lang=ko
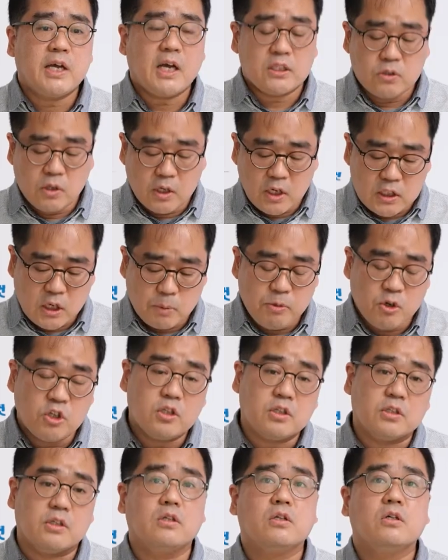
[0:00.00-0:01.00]
과정의
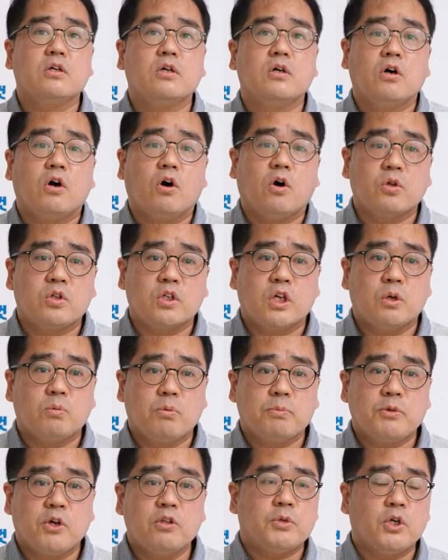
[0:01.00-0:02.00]
참여는 어떻게
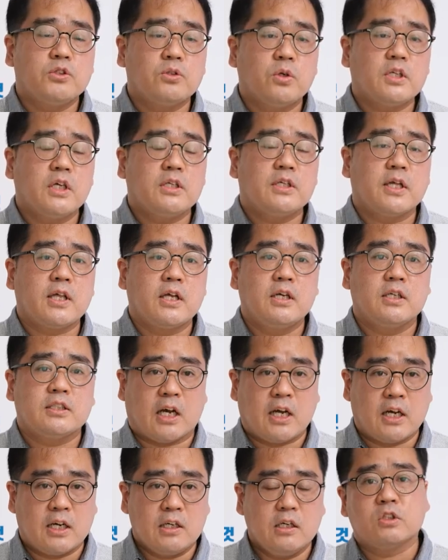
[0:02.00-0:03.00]
보면 편성된 예산을
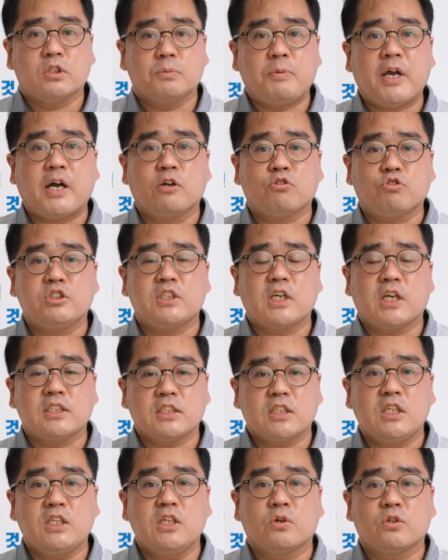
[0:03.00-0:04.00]
잘 집행한
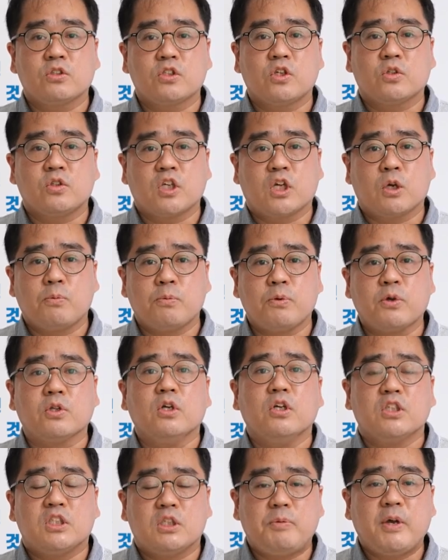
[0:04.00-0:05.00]
구체화시키는 것들이 어떻게 보면
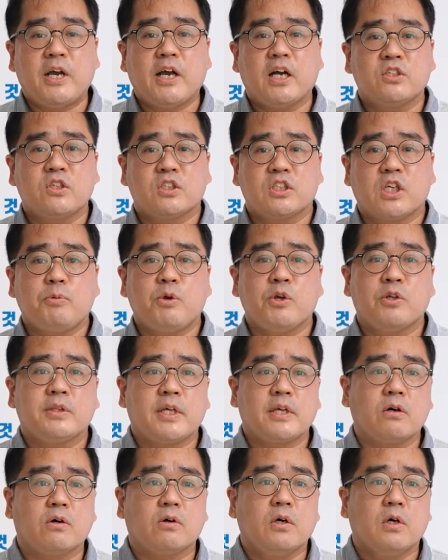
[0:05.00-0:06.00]
집행 과정의
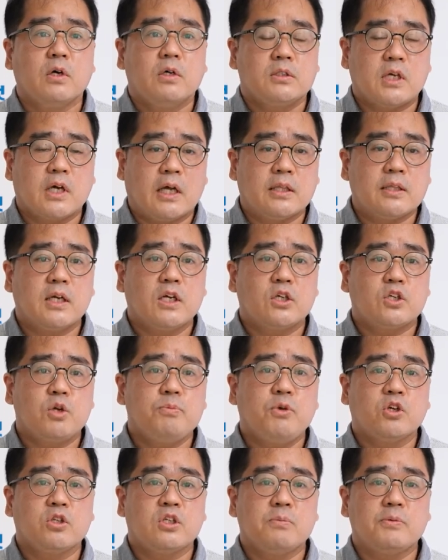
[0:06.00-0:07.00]
참여인데요. 제가 간단하게
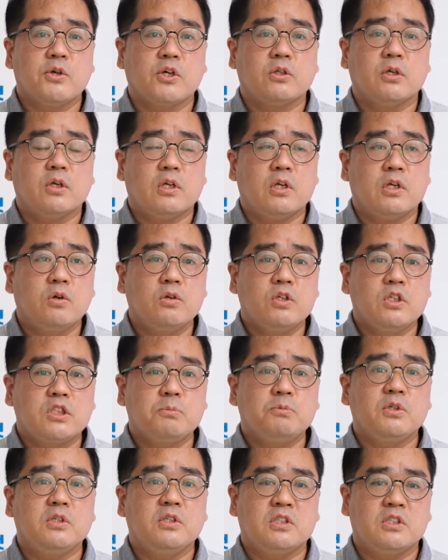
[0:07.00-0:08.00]
설명드리면 이런
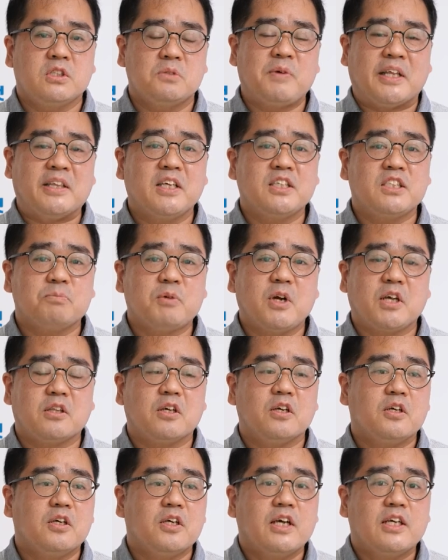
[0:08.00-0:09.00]
있으면, 있으면 안
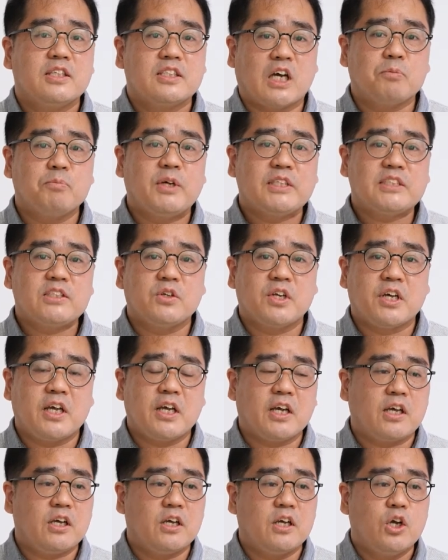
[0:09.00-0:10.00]
되지만
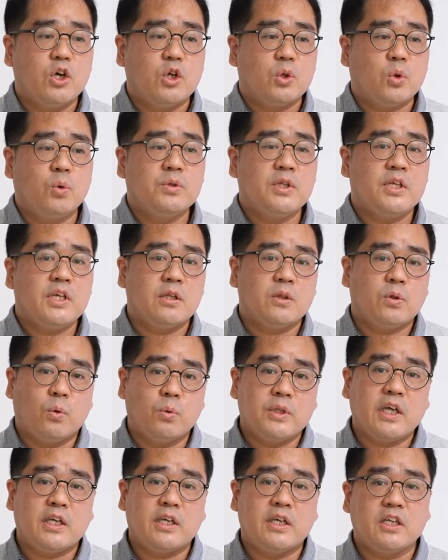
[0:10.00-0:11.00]
장마철에 동네,
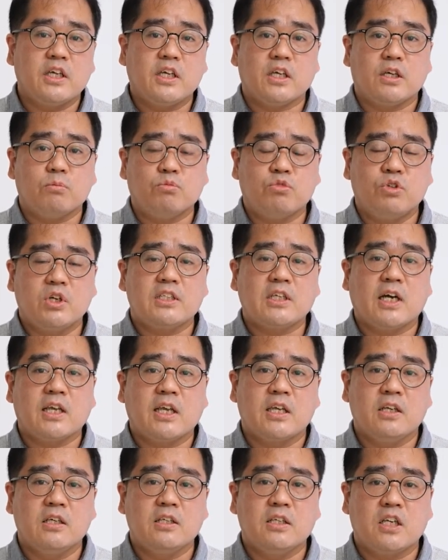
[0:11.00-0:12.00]
동네 길이 물에
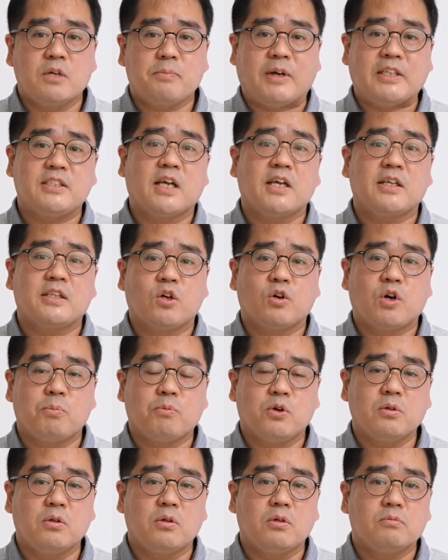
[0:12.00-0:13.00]
잠기는 일이 발생했다고
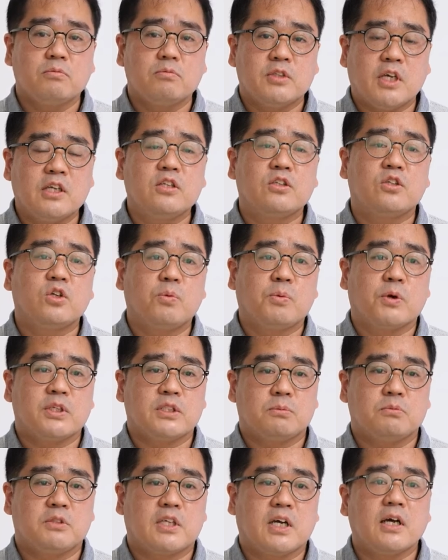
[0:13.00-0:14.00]
한번 예를
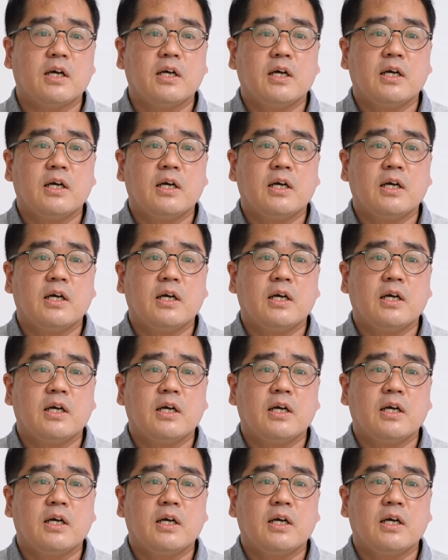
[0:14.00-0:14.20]
들어보겠습니다.